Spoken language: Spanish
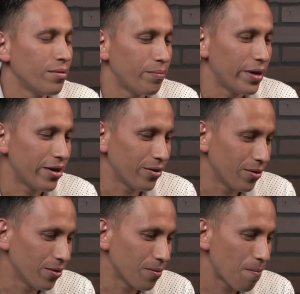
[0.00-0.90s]

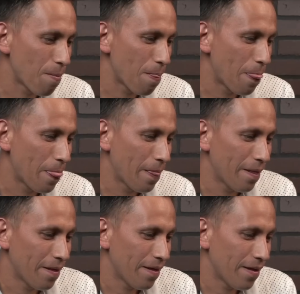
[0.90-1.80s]
Pero
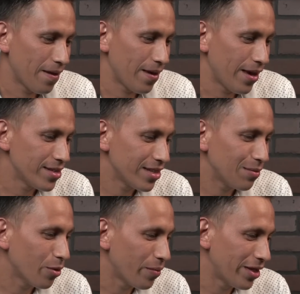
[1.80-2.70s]
ese es el
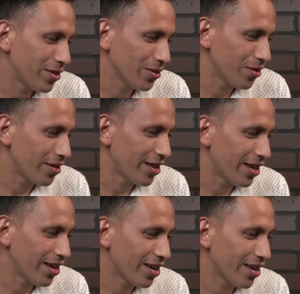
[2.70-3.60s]
momento
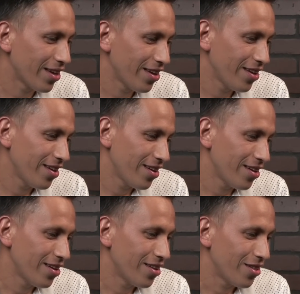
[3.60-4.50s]
donde,
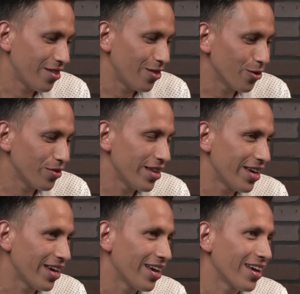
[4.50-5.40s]

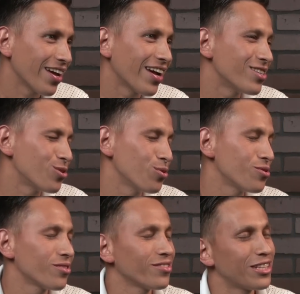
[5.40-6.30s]
donde
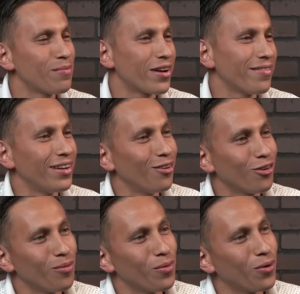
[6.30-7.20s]
Jesús se me reveló
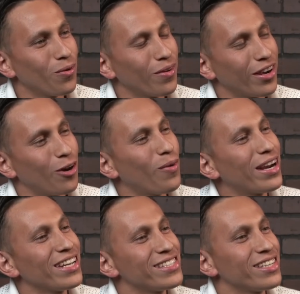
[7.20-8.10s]
como Jehová
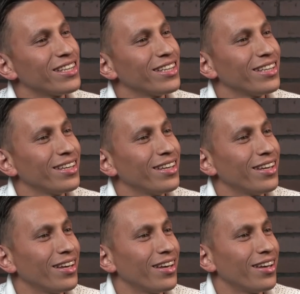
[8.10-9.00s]
Nisi,
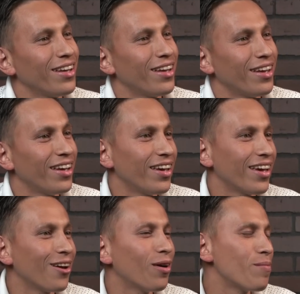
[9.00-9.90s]
eh,
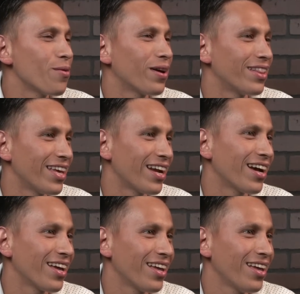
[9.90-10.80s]
Jehová mi bandera,
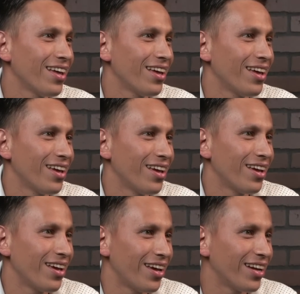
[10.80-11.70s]

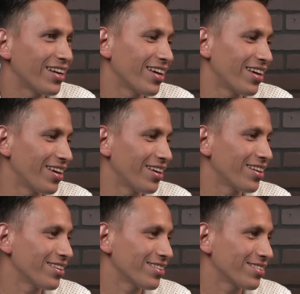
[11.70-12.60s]
el que,